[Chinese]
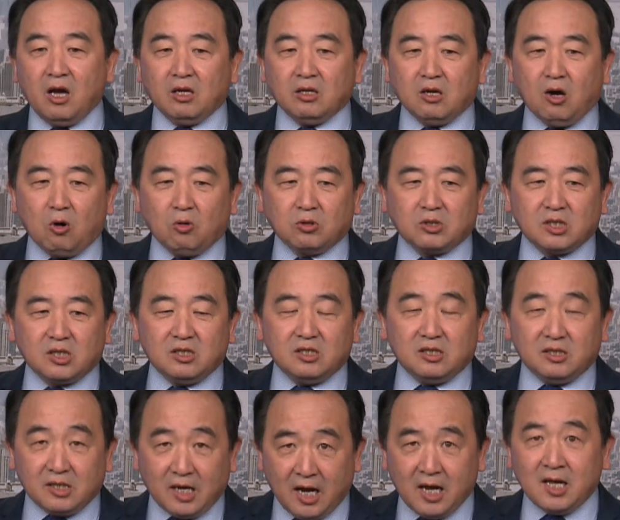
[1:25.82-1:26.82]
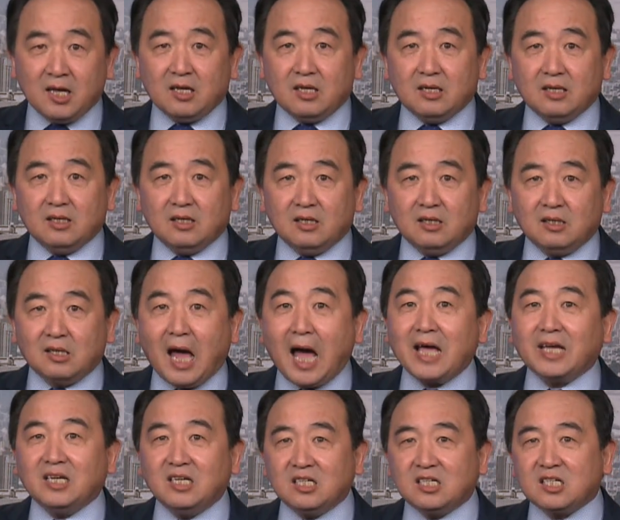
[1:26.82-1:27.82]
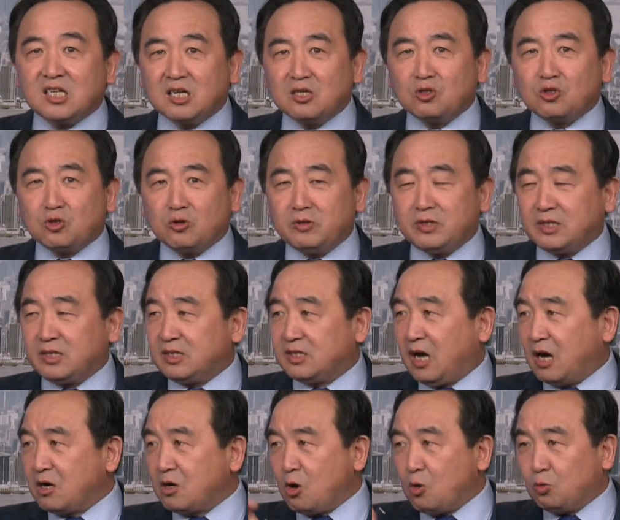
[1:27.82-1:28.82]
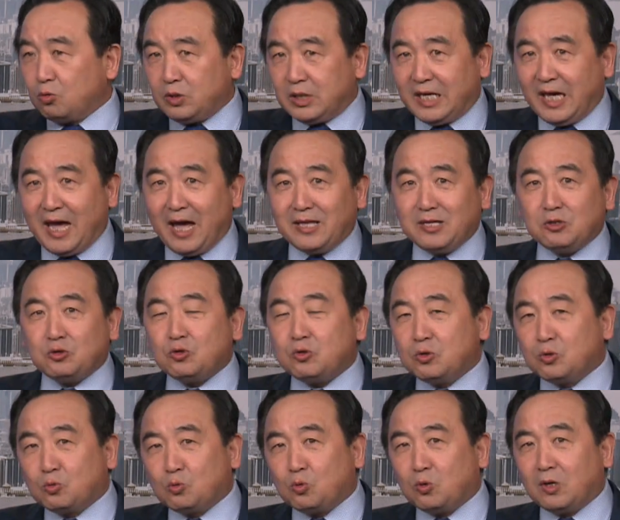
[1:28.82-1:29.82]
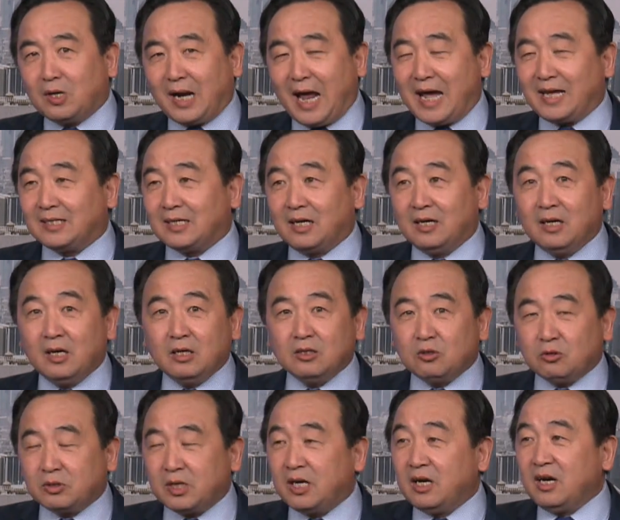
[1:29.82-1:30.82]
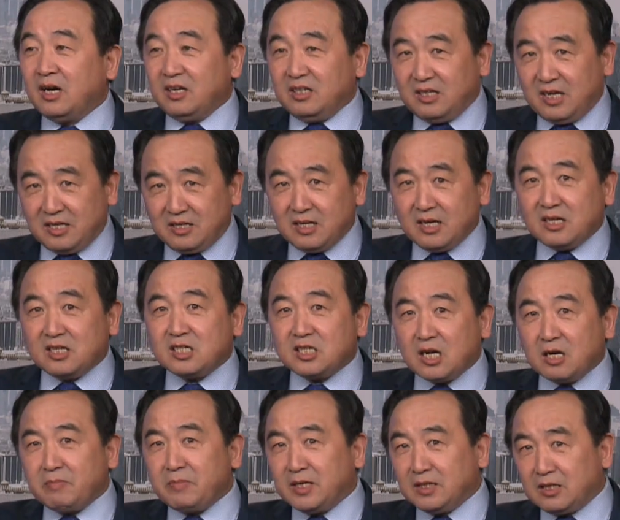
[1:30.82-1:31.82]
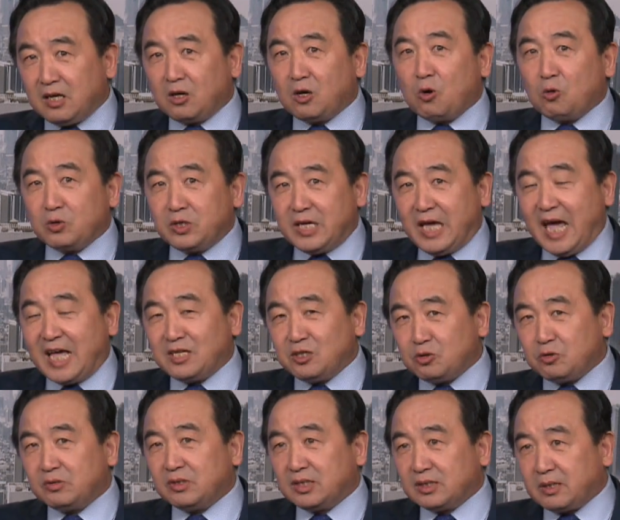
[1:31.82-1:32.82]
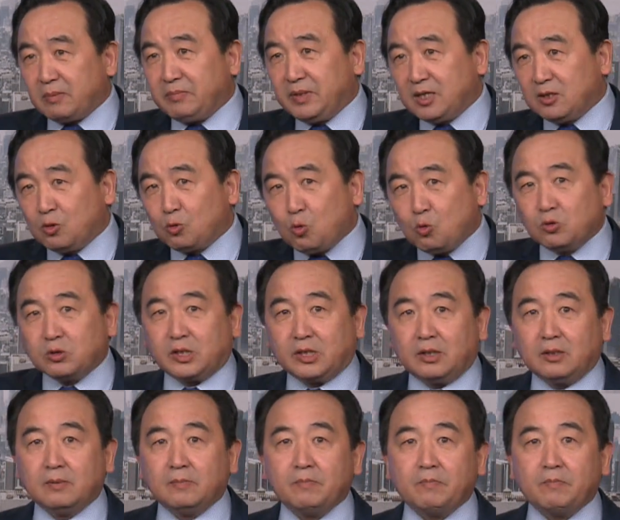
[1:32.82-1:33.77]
又是人赖以生存、能够延续过来的，就是人的生命能够延续的这么一个故事。